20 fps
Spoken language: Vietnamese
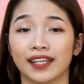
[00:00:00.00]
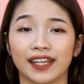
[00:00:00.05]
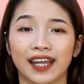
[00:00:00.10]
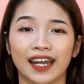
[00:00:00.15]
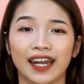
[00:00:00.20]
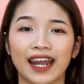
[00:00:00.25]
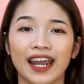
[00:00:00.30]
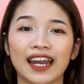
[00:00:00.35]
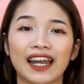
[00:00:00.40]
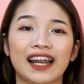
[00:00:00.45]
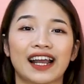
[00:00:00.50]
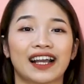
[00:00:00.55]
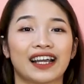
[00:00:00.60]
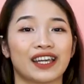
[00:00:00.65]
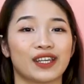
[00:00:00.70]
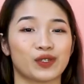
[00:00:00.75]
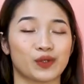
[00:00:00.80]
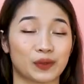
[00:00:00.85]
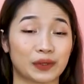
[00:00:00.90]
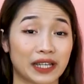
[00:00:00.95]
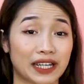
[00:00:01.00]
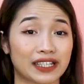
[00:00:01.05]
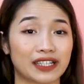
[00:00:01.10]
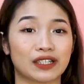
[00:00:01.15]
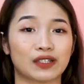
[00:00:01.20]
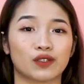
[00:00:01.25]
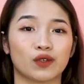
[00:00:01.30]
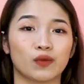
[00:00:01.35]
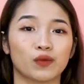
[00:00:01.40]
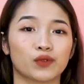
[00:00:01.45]
Thế nên là khi chúng ta
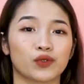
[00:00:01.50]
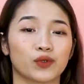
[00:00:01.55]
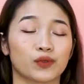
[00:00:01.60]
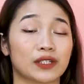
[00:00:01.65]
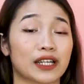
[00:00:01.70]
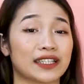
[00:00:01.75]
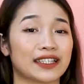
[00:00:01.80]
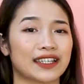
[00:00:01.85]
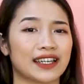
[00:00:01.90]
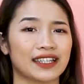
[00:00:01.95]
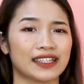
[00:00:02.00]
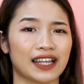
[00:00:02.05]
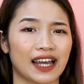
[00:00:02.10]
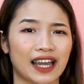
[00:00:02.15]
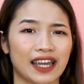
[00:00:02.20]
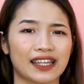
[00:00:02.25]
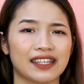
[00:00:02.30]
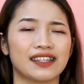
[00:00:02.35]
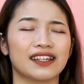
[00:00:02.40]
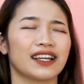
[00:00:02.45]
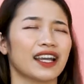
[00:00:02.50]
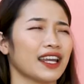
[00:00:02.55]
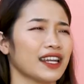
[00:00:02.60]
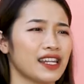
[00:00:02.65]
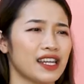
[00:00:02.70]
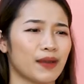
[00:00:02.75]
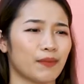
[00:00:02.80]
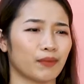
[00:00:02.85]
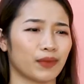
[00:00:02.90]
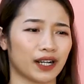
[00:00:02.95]
sử dụng, chúng ta sẽ thấy những cái
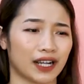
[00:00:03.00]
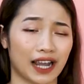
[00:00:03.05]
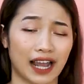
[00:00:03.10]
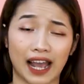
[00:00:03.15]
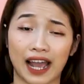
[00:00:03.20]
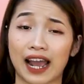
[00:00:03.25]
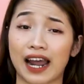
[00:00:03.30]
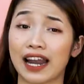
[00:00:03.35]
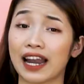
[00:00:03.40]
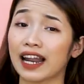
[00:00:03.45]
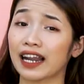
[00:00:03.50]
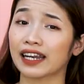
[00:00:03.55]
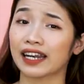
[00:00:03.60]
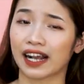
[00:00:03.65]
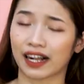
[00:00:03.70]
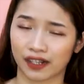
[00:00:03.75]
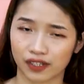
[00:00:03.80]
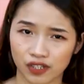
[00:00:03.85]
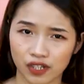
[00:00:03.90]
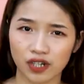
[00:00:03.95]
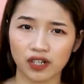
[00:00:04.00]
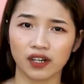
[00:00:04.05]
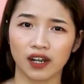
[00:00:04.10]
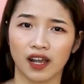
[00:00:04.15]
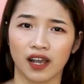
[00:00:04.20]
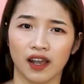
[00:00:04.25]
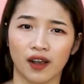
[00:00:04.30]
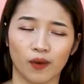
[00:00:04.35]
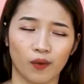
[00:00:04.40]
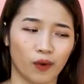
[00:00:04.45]
điểm khá là đặc trưng
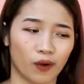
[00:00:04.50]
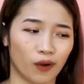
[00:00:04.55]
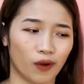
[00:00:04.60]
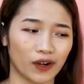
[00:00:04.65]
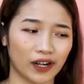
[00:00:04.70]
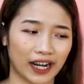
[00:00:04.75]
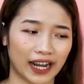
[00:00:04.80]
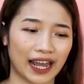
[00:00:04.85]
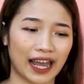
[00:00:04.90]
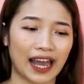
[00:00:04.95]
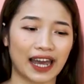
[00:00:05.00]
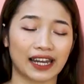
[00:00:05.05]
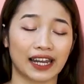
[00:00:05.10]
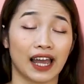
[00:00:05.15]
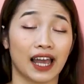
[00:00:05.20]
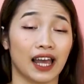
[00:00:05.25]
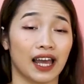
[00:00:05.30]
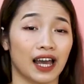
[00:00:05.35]
của con gái Hàn.